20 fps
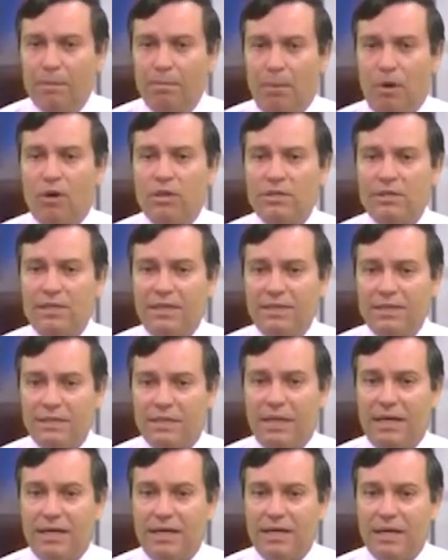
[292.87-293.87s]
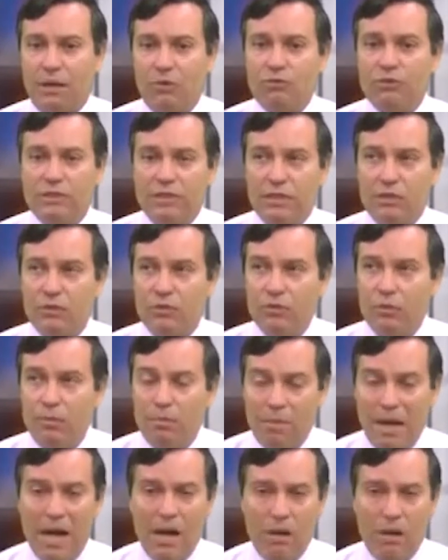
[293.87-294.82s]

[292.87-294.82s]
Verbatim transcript: possa estar causando um.